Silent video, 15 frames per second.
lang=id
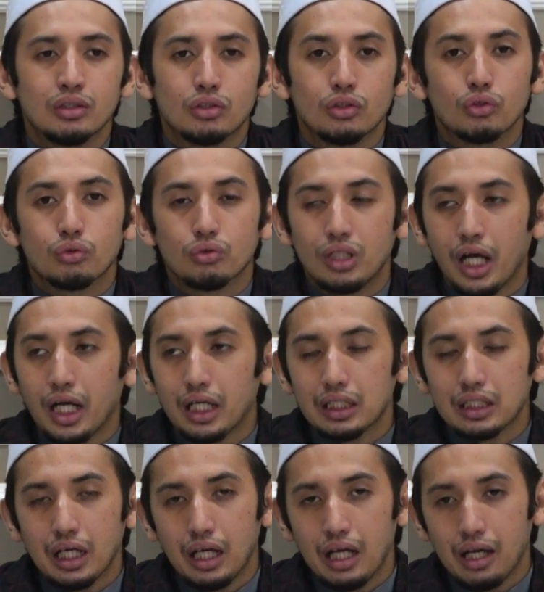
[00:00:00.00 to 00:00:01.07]
itu sudah
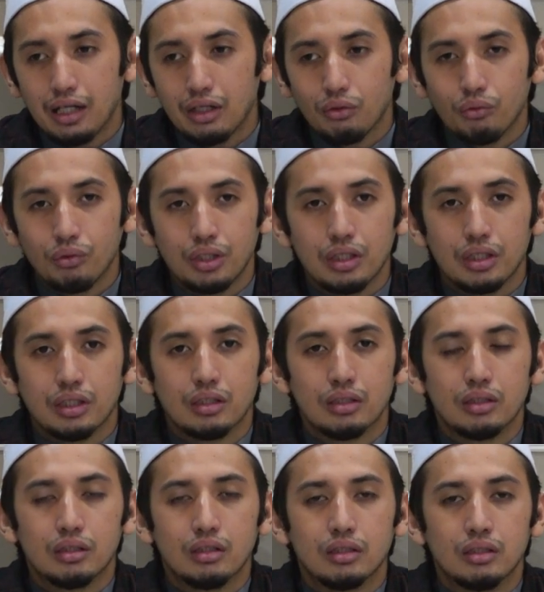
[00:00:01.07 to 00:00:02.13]
kita lalui
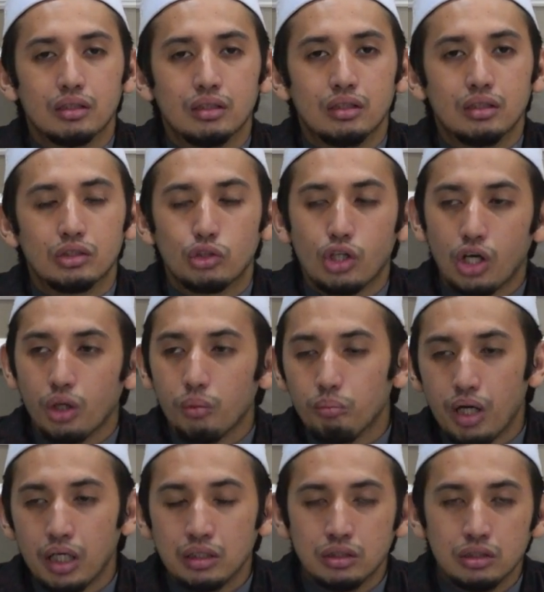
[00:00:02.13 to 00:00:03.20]
dari
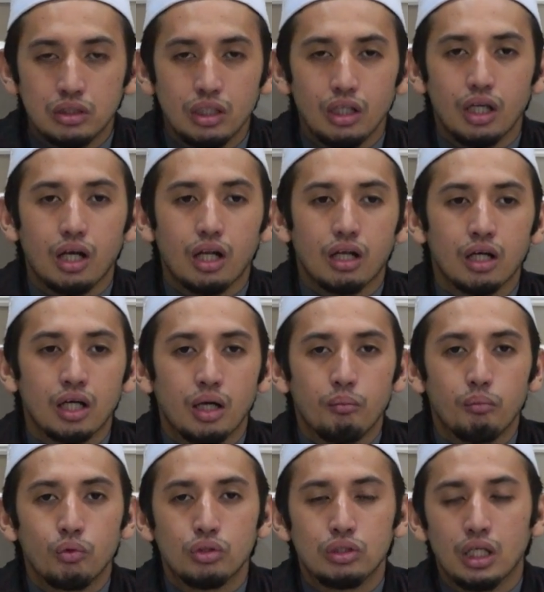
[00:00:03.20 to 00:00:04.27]
banjir
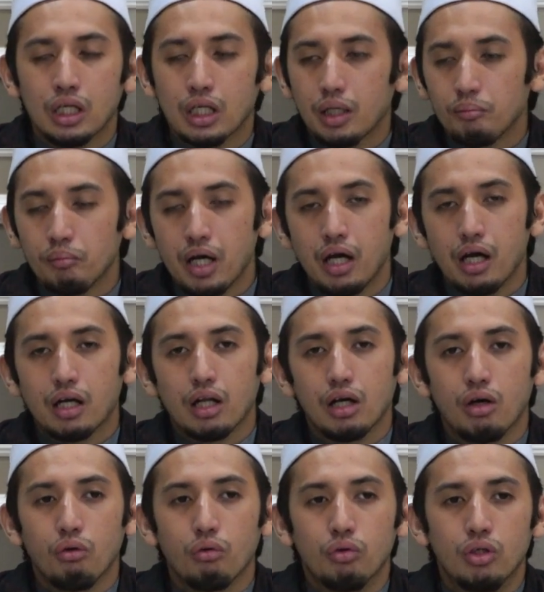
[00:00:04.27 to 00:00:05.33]
kemudian
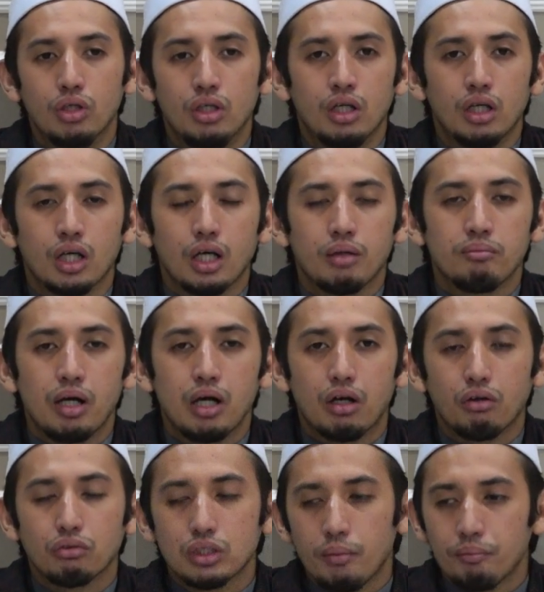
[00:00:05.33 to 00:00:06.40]
kemarau
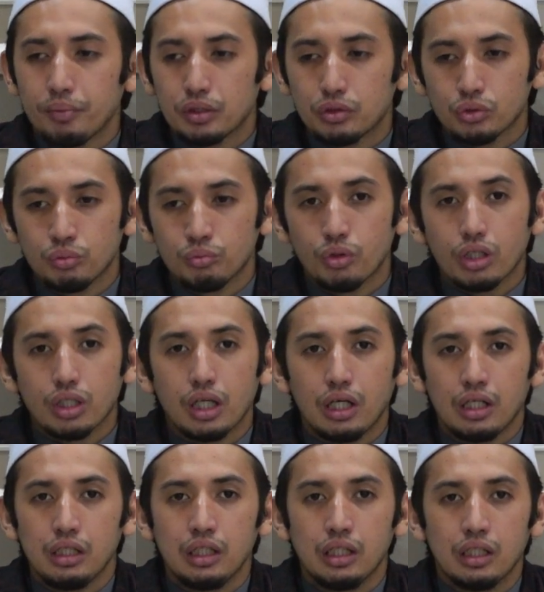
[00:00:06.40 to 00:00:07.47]
kemarau sampai sumur
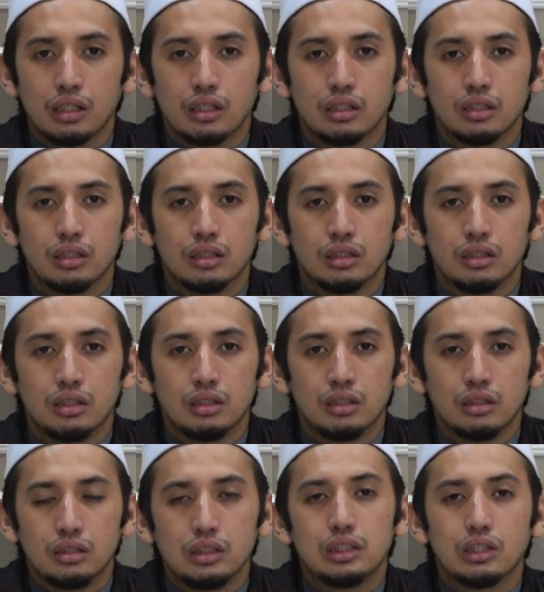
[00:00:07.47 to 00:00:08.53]
kering
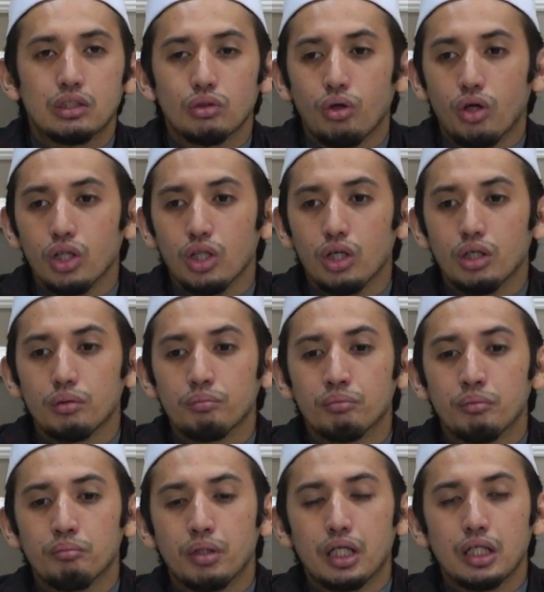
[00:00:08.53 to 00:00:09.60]
di situ Allah
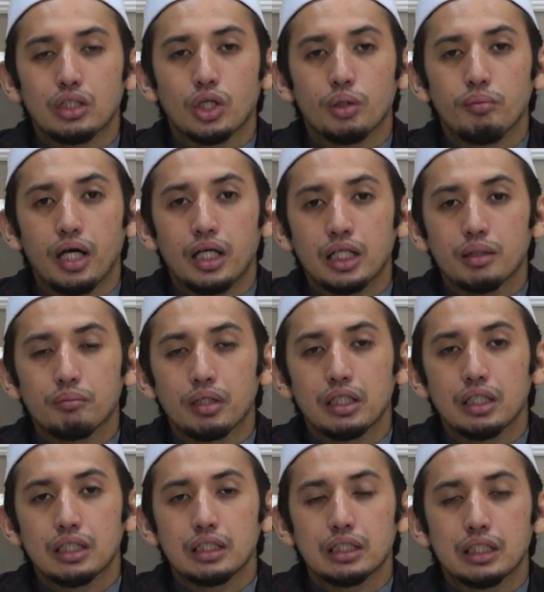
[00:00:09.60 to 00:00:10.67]
memberi cobaan
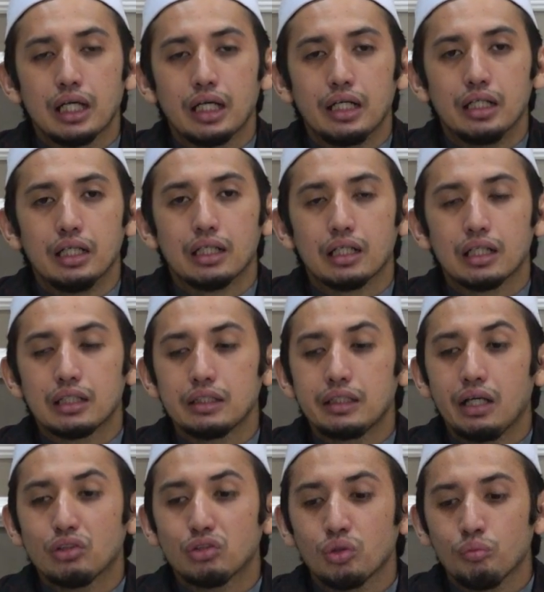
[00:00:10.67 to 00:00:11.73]
kepada kita
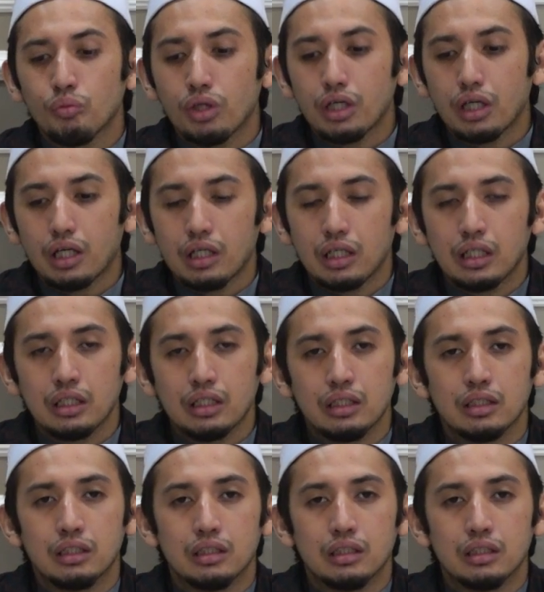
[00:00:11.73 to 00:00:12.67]
ketika sumur kering